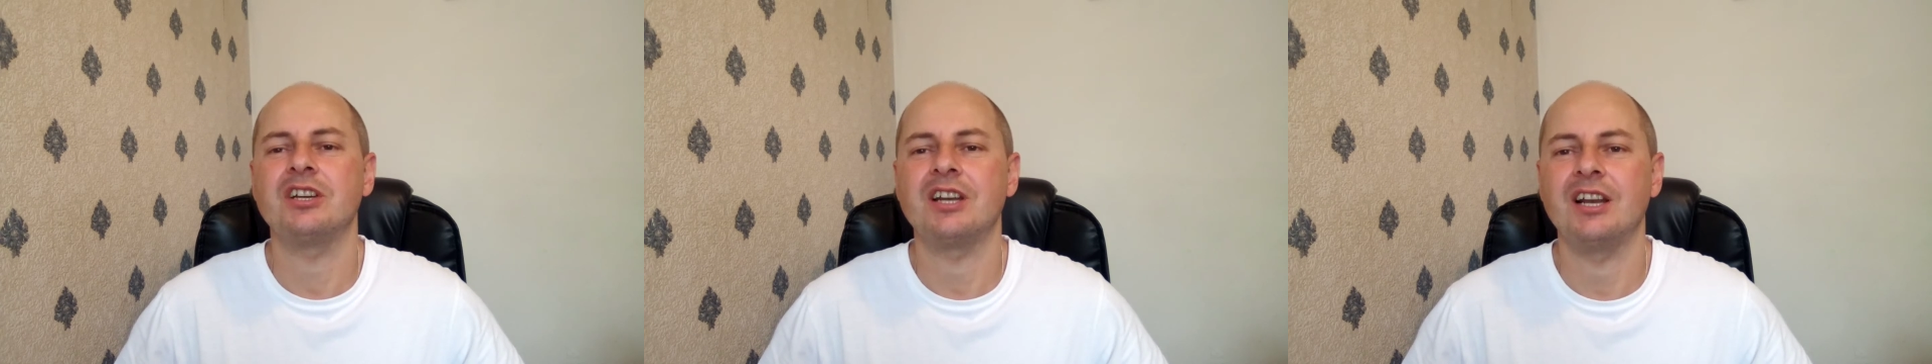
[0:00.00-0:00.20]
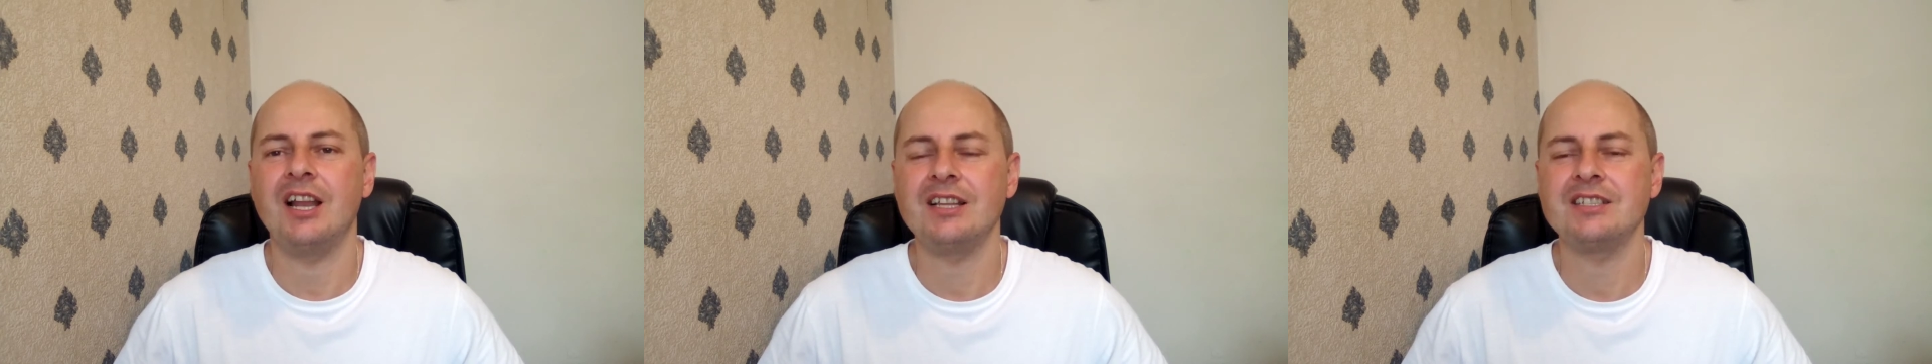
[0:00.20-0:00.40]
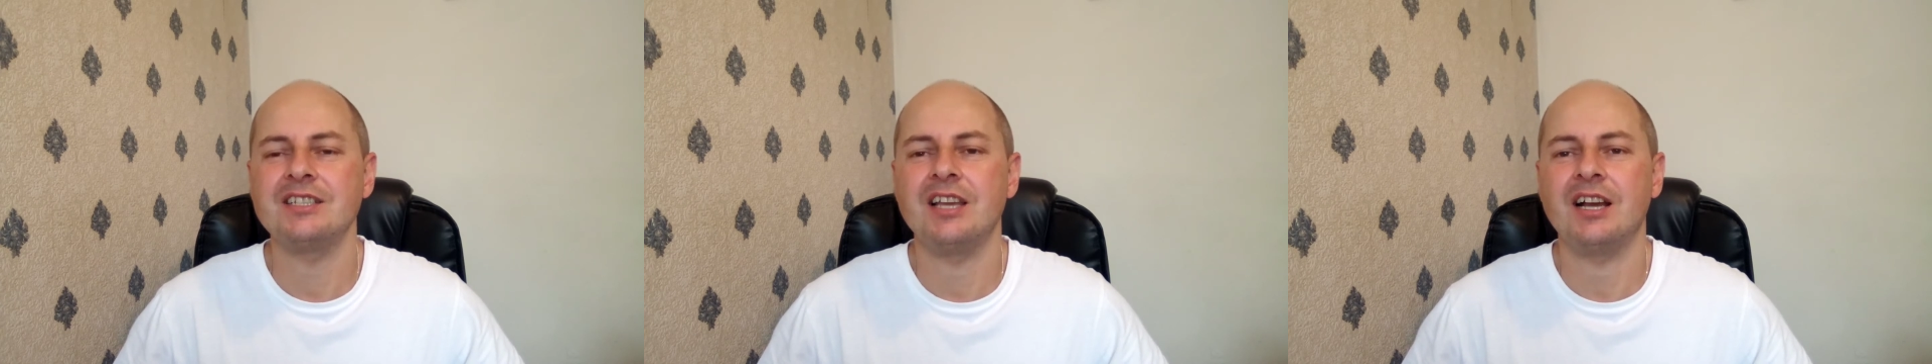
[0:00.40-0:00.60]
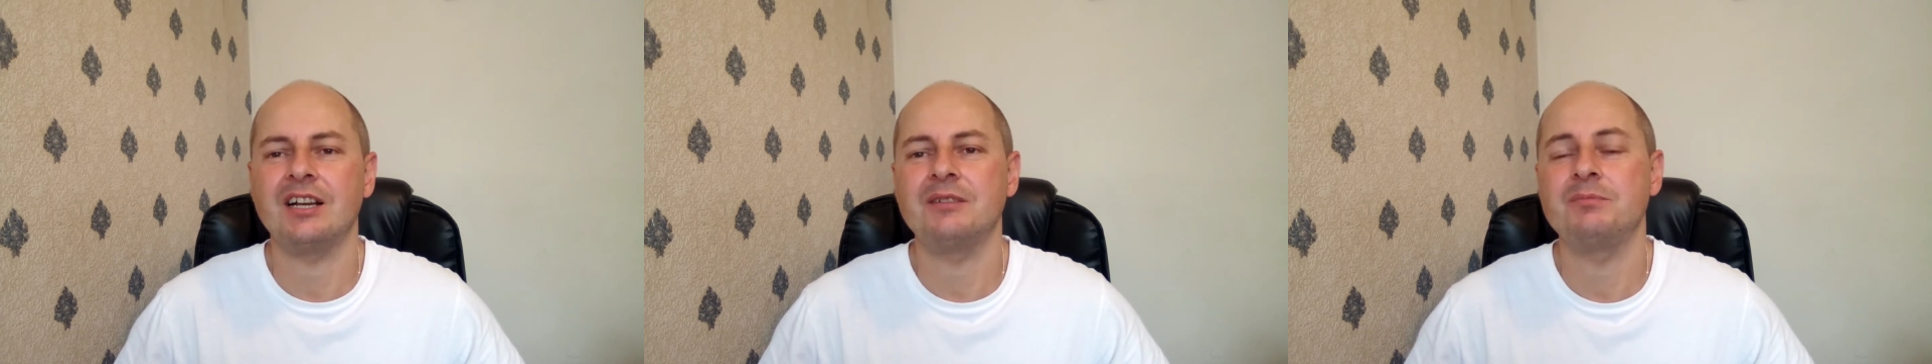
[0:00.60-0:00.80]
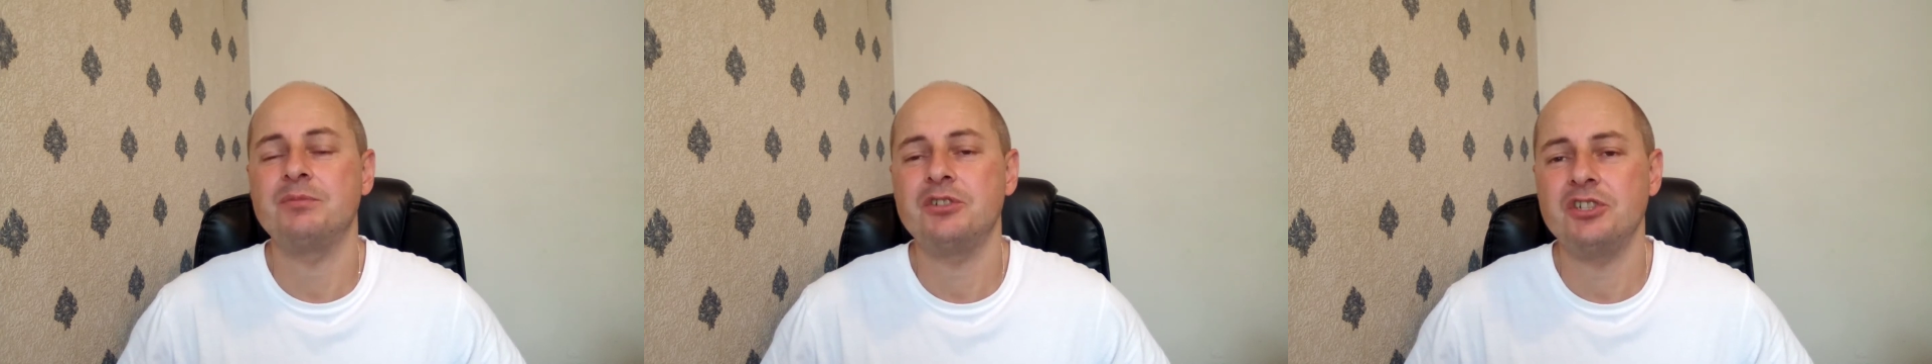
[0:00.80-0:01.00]

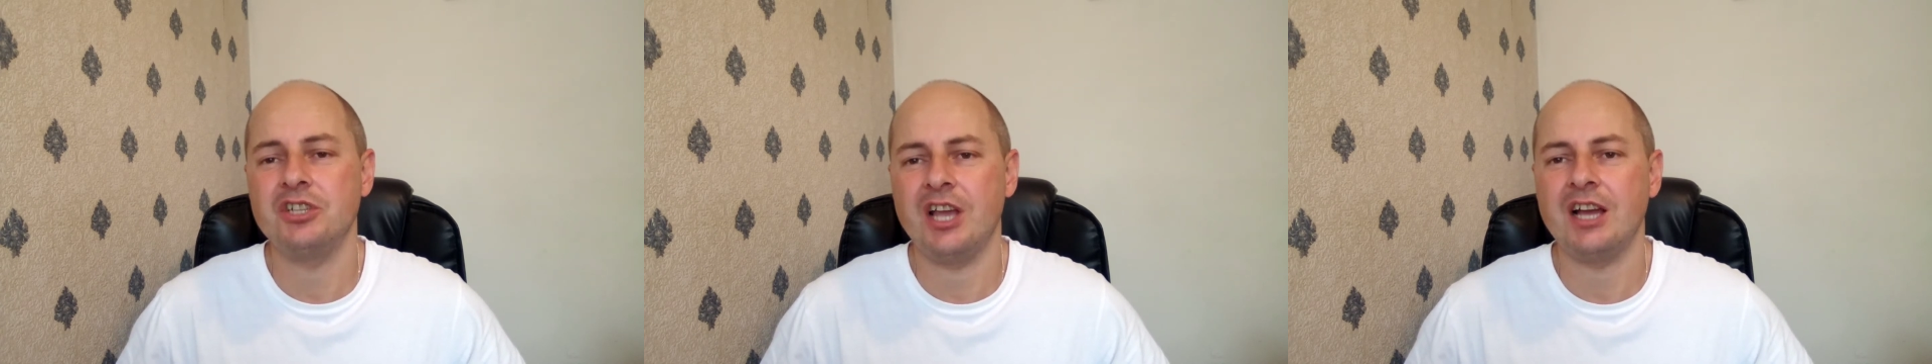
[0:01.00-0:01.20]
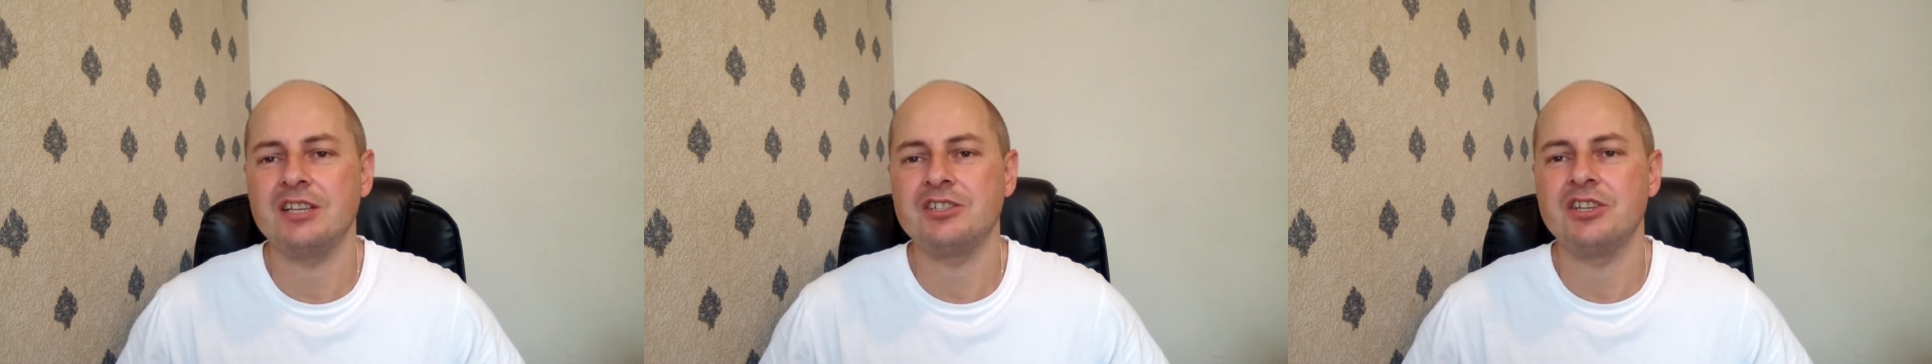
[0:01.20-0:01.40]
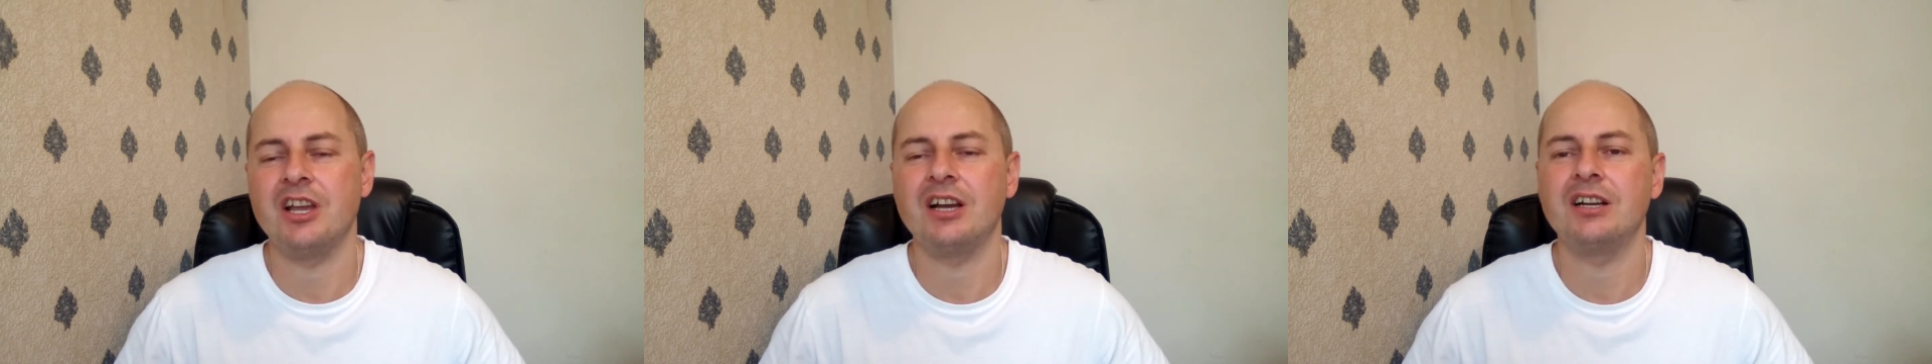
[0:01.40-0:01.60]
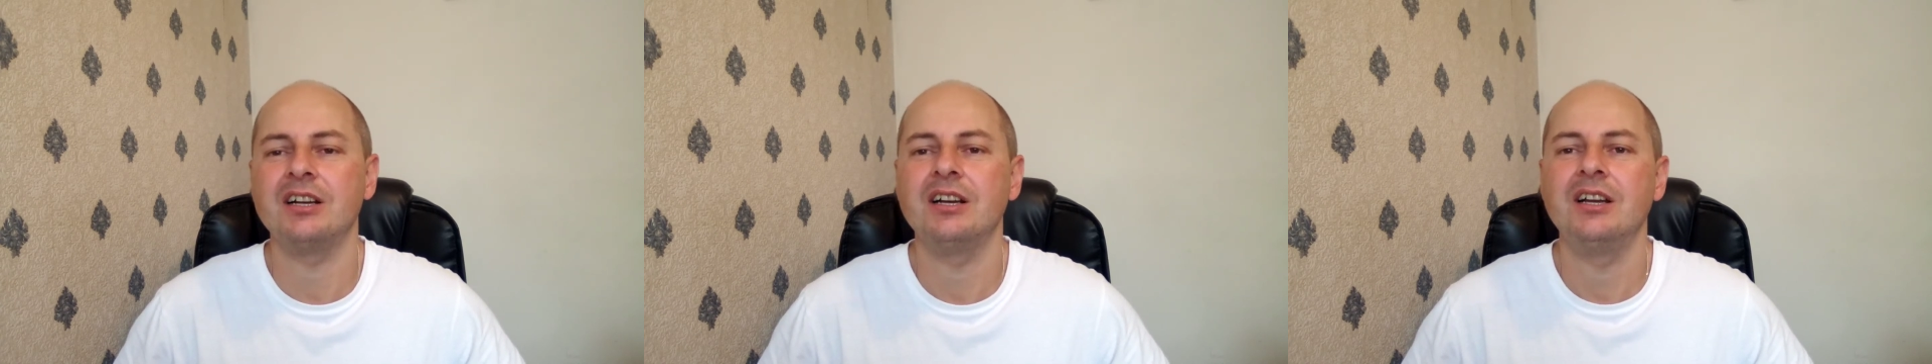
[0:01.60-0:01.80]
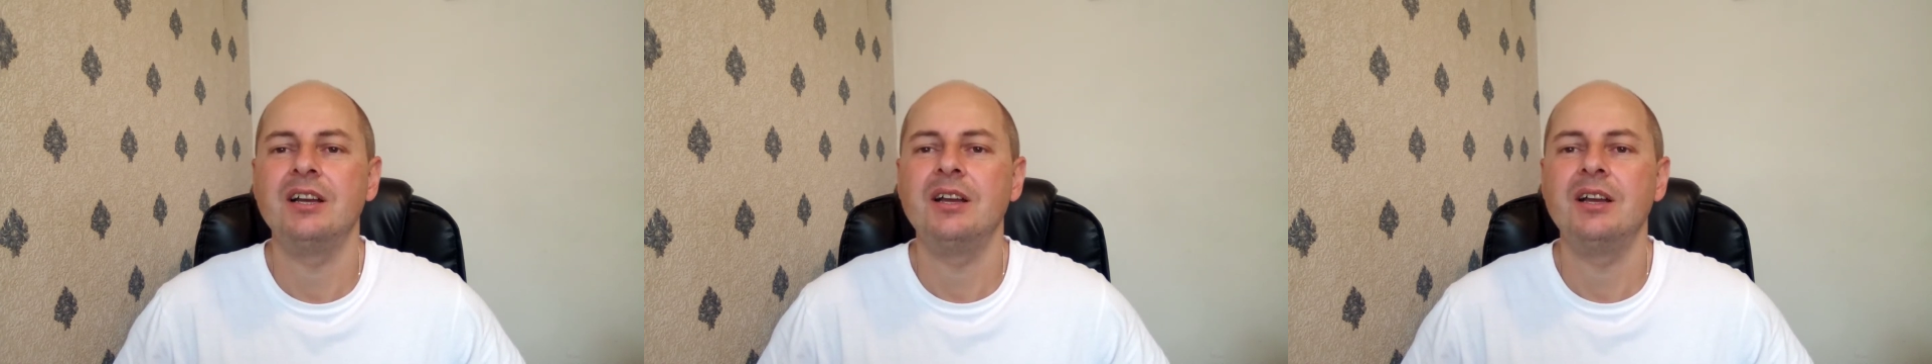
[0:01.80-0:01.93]
relacjach, przyjaźniach